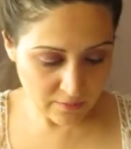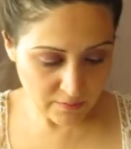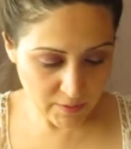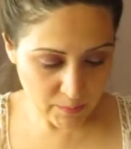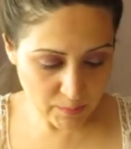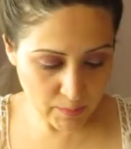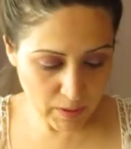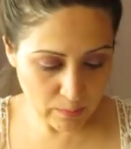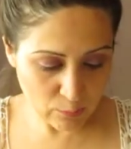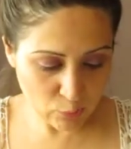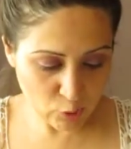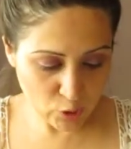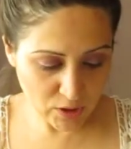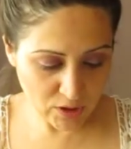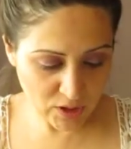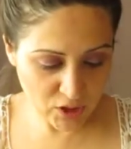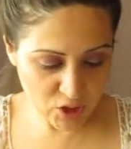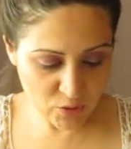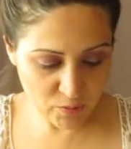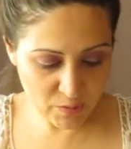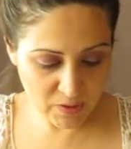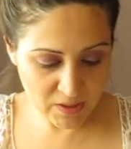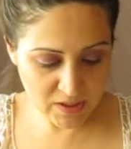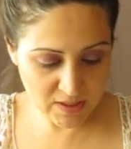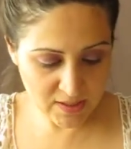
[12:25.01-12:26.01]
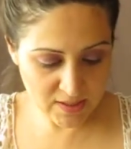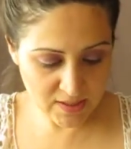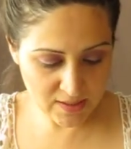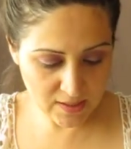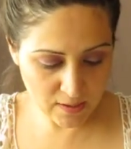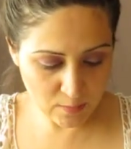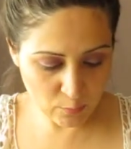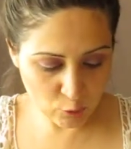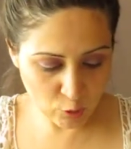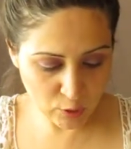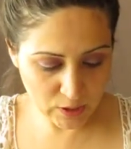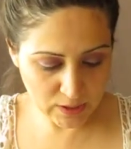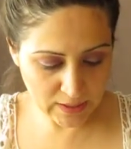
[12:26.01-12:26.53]
ve ben bunların hiçbirini
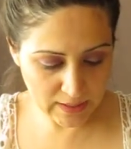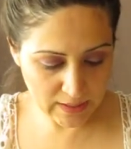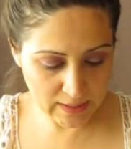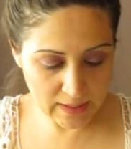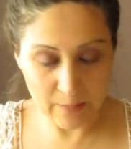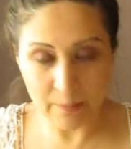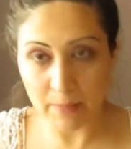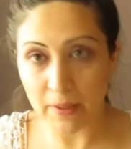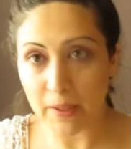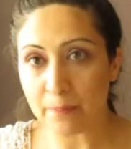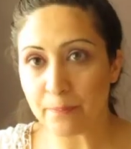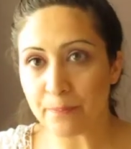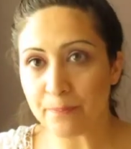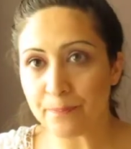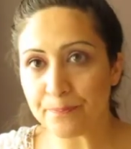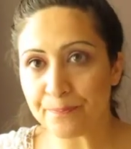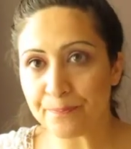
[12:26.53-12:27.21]
İstanbul'da giyemem.